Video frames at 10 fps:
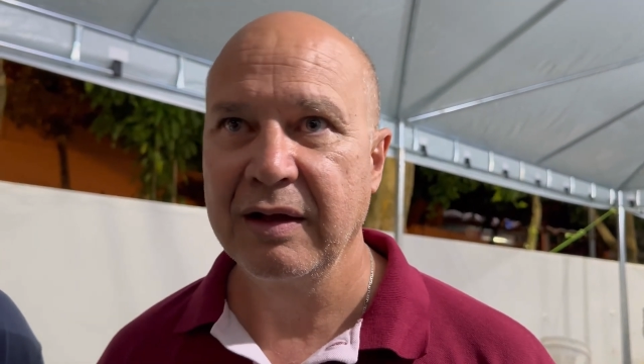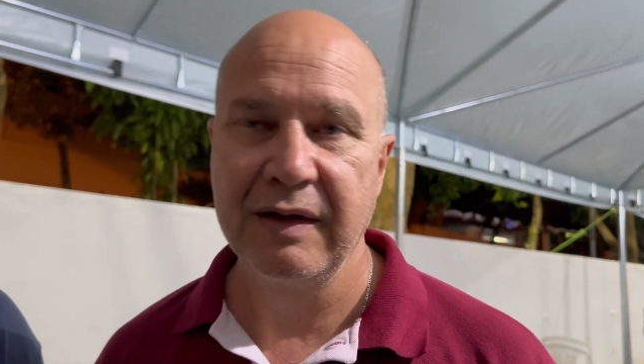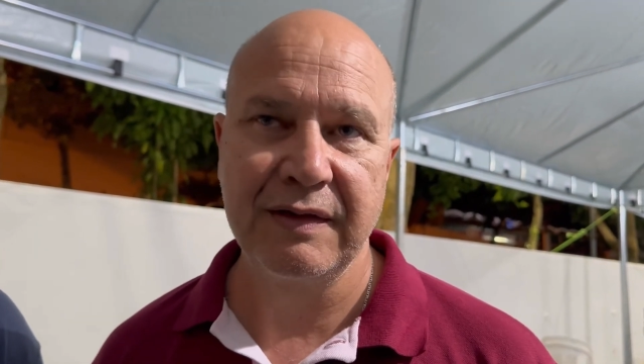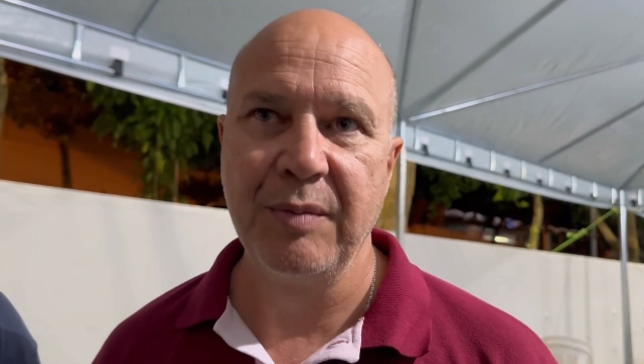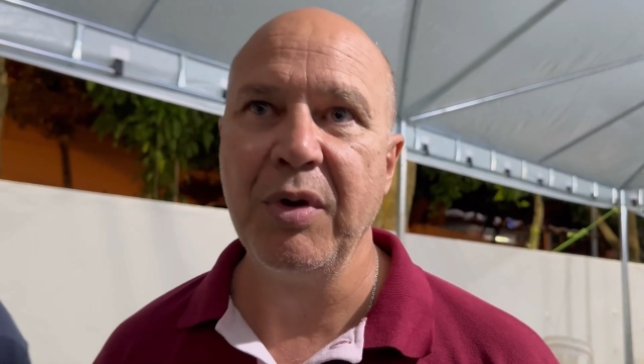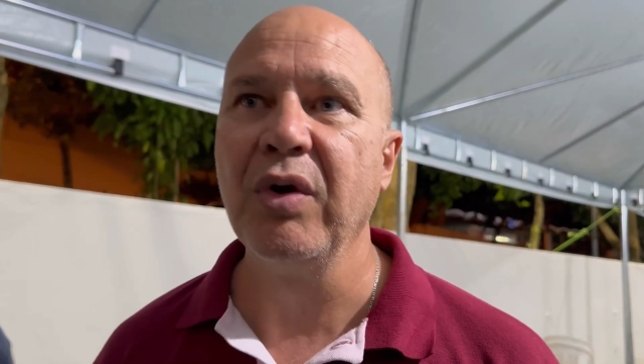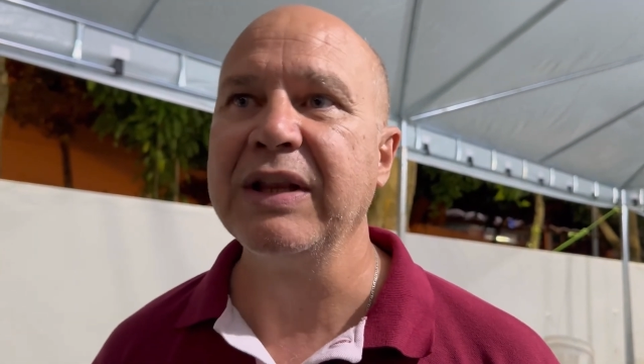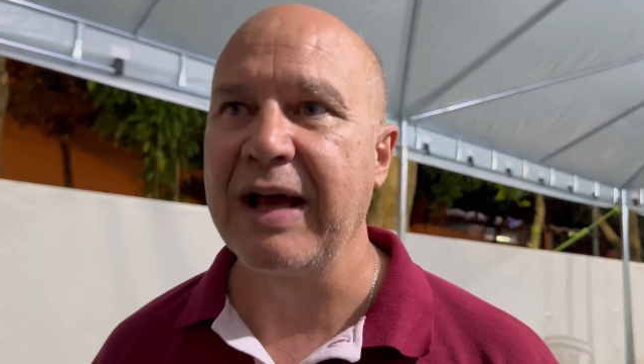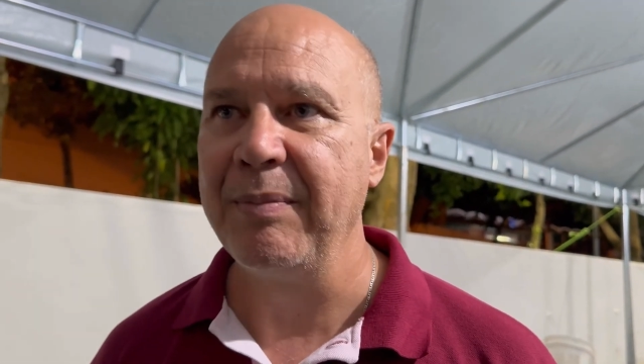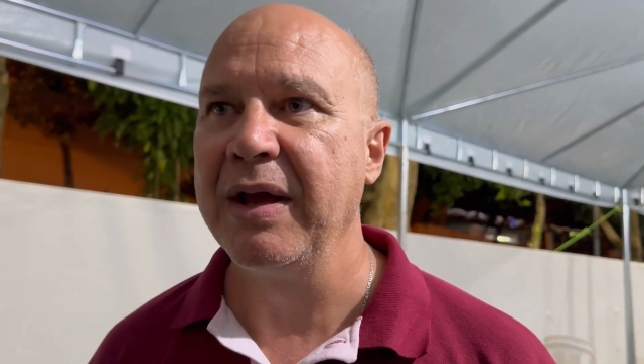recebeu a
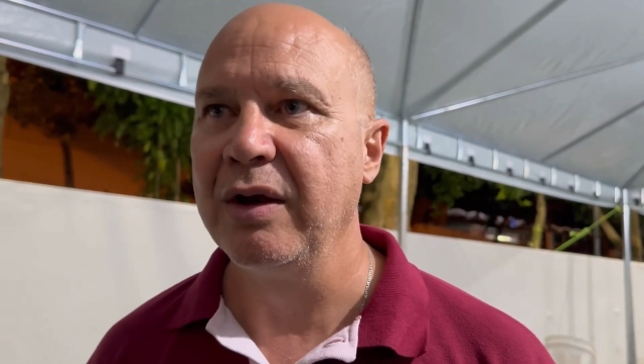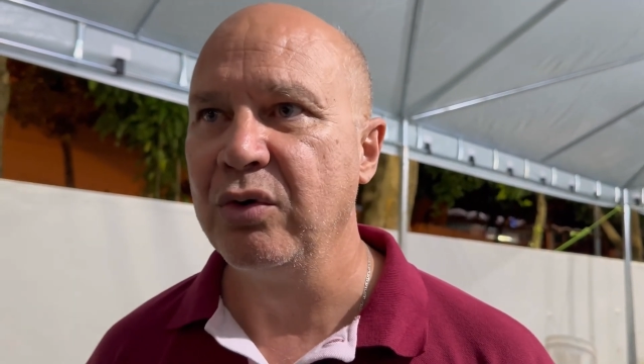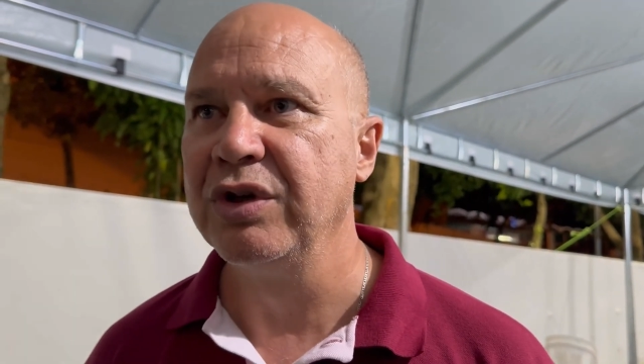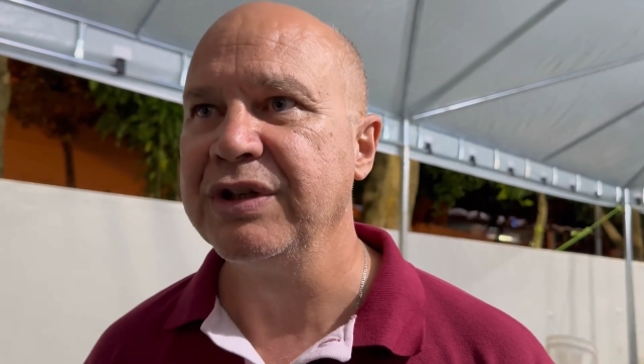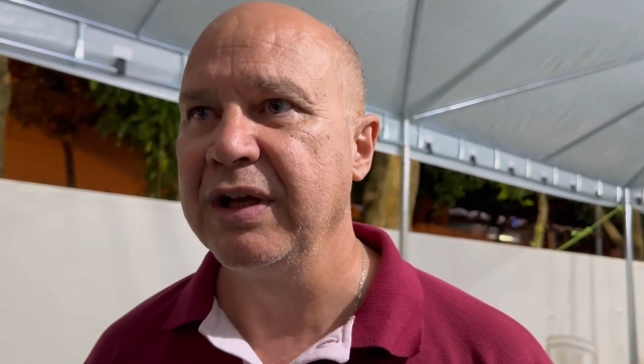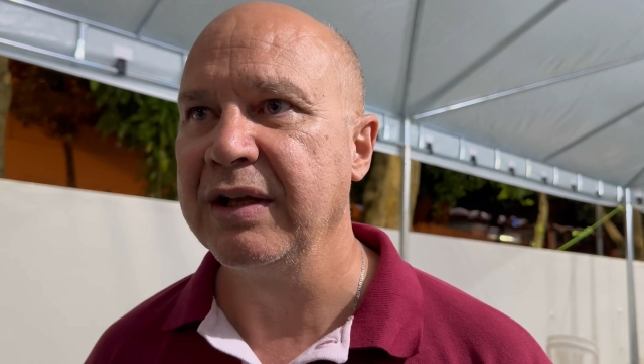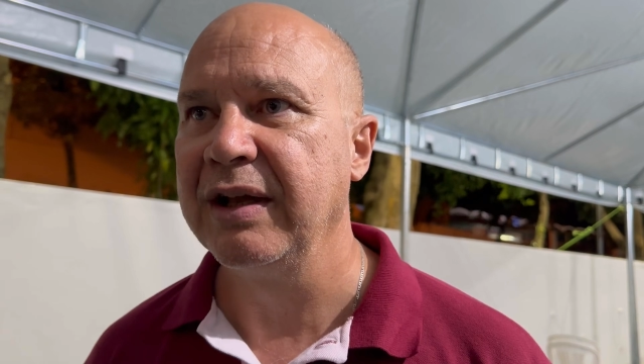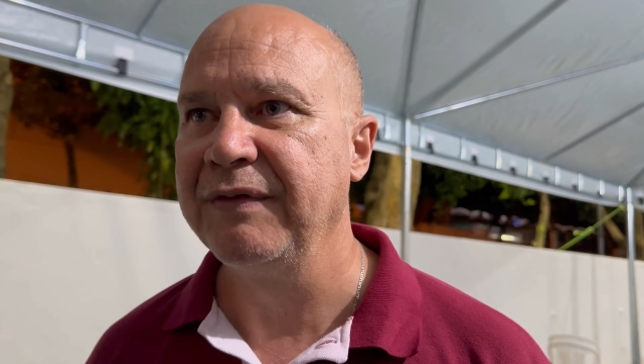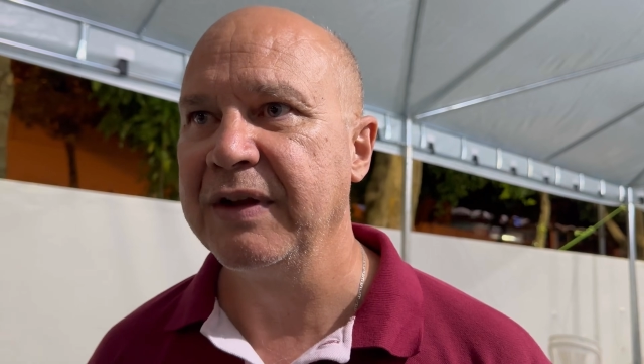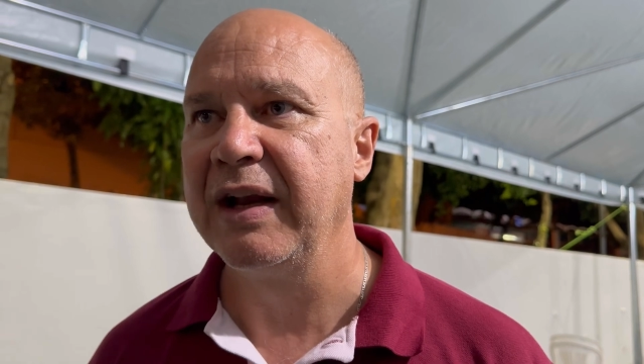tabela hoje, né,
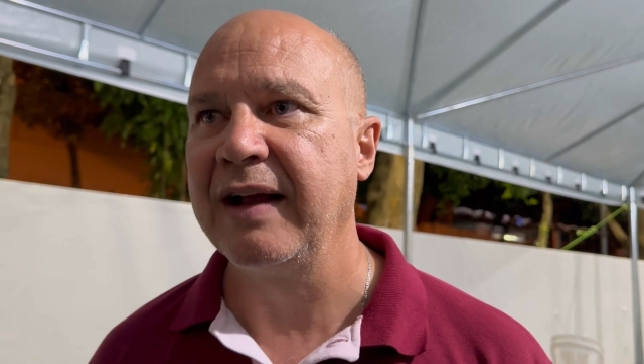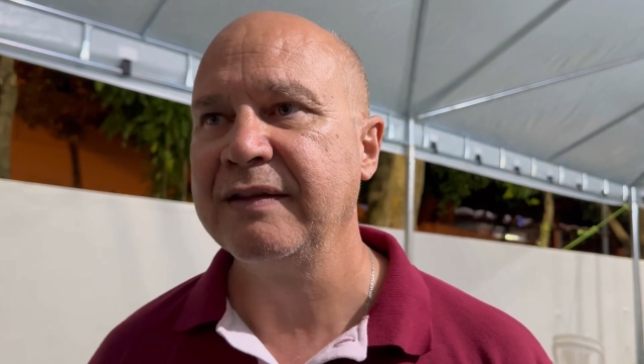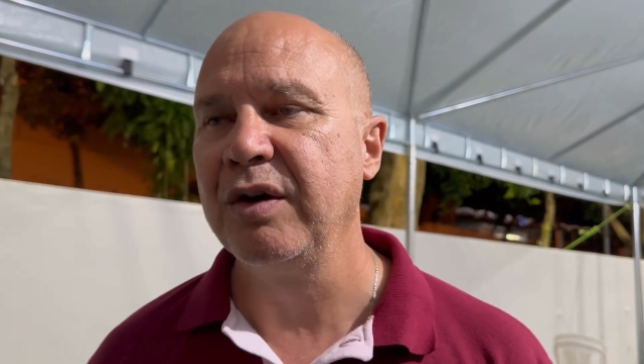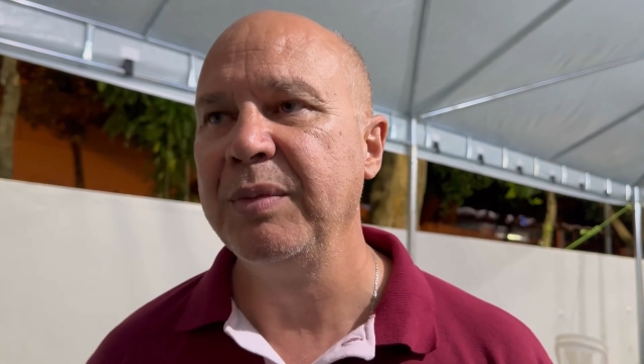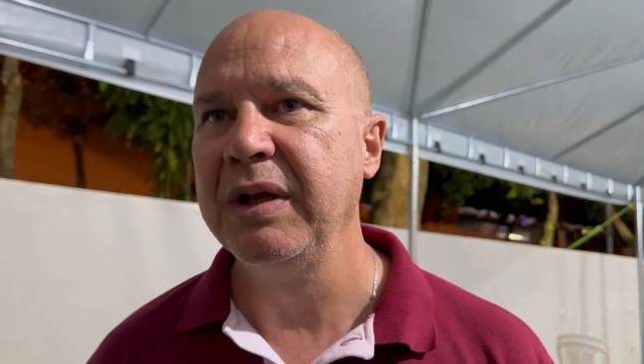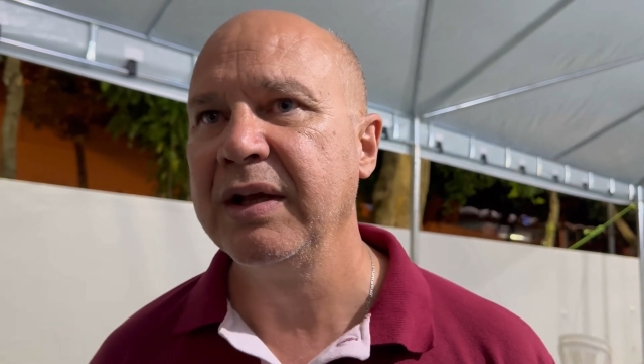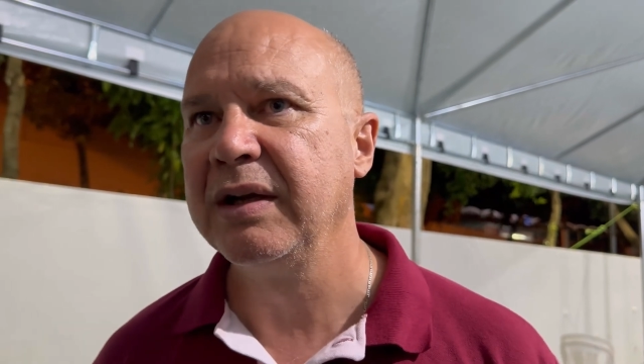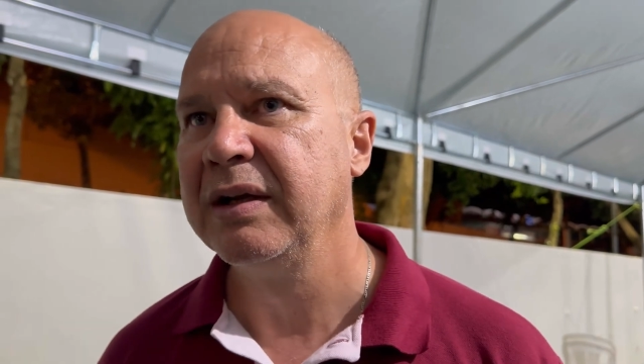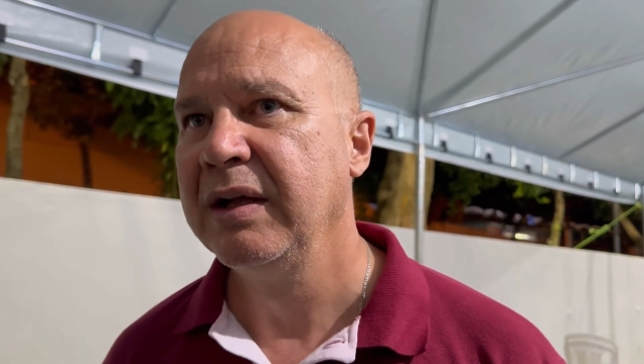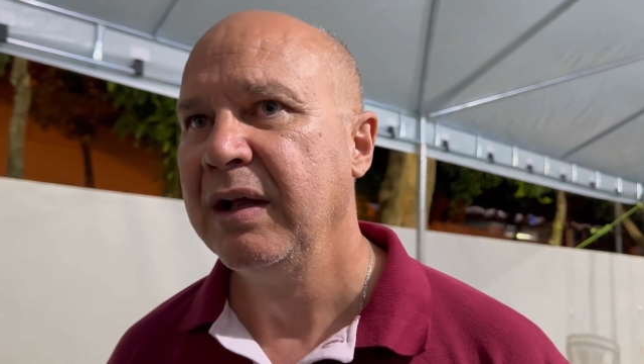da Federação Mineira.